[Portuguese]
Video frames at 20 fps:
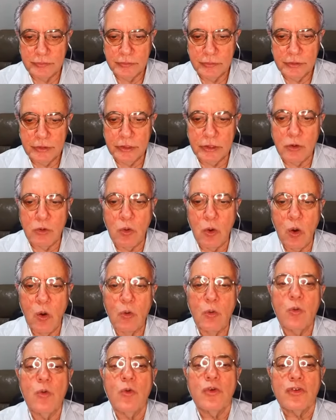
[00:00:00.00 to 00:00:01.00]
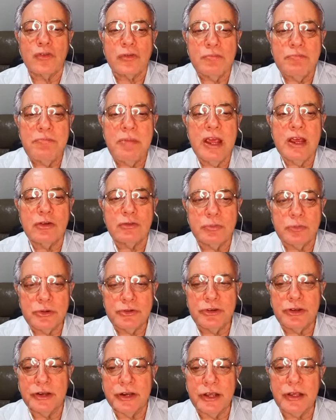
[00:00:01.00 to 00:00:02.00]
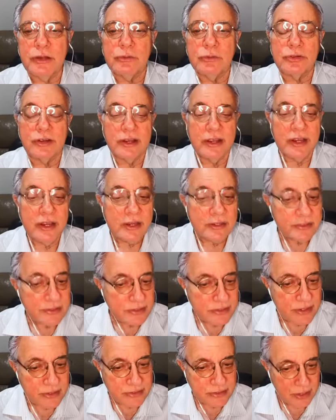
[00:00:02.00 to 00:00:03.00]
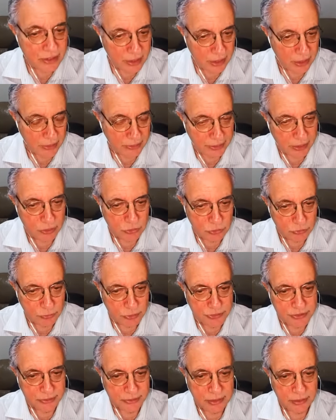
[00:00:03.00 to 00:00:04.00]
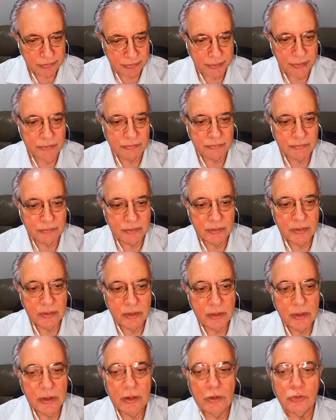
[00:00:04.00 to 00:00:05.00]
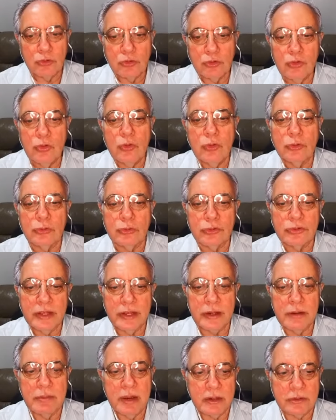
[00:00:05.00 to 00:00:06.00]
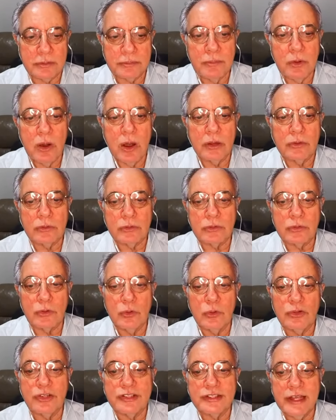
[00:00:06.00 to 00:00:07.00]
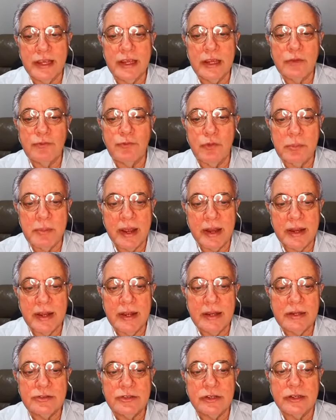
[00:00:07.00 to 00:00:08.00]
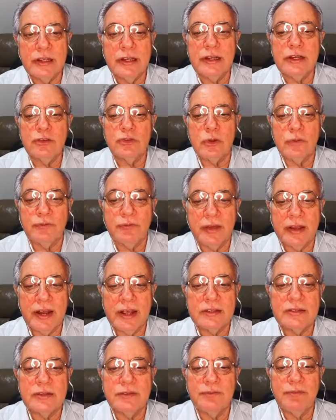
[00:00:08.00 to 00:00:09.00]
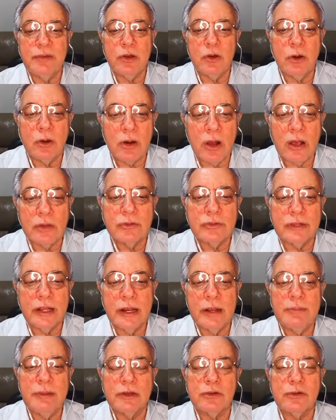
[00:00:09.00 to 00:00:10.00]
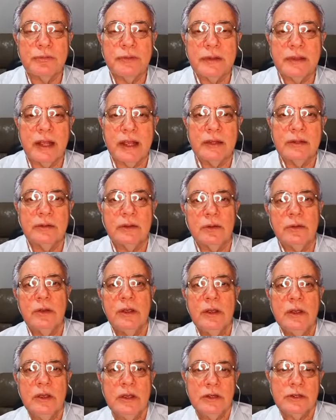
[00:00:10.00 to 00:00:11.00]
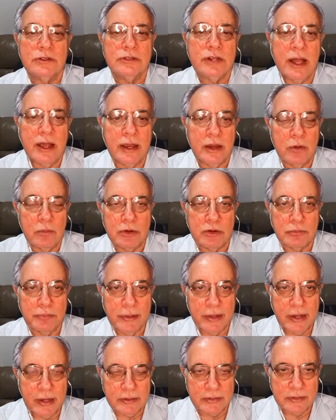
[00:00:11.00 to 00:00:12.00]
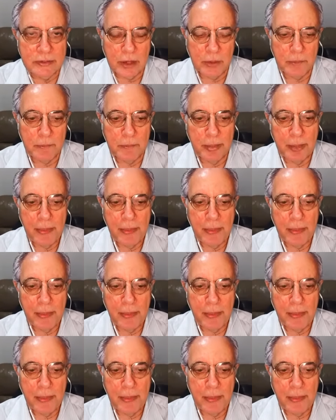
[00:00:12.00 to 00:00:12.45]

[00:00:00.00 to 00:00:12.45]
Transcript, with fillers: e com os mesmos direitos, esses desencarnados que você está vendo, sugam dos animais mortos o sangue fumegante que lhes oferece vigorosos elementos vitais. Então, já é uma explicação.